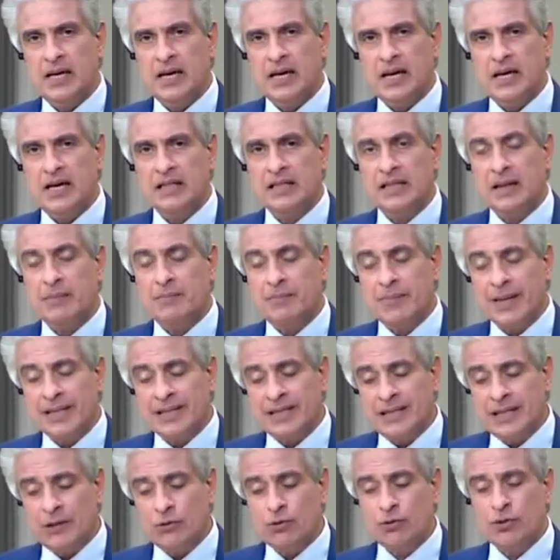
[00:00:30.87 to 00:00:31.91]
آه، طب ما
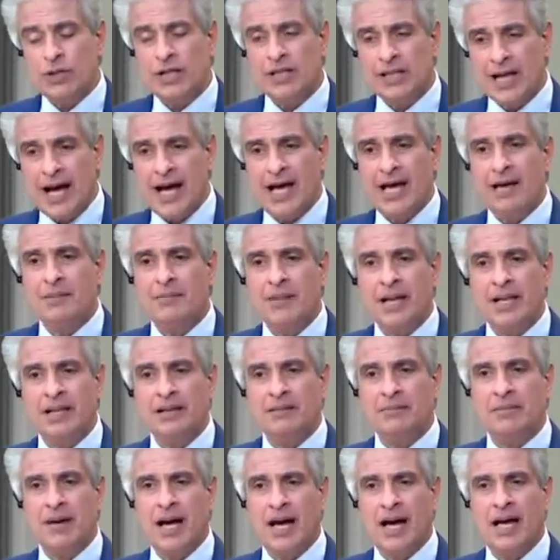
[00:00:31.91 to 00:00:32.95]
تيجوا
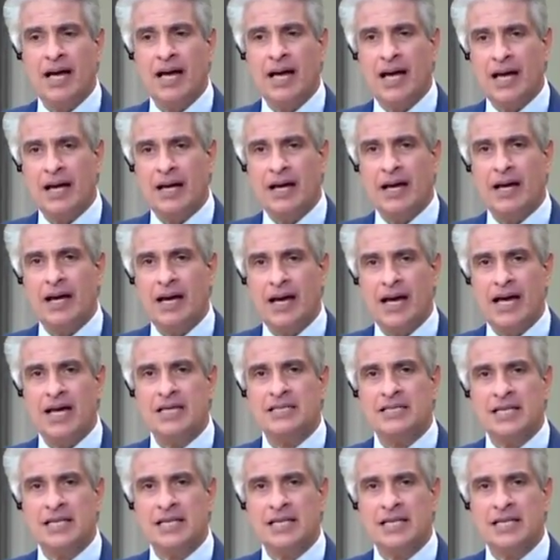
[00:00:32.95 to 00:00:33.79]
نتعامل مع آه،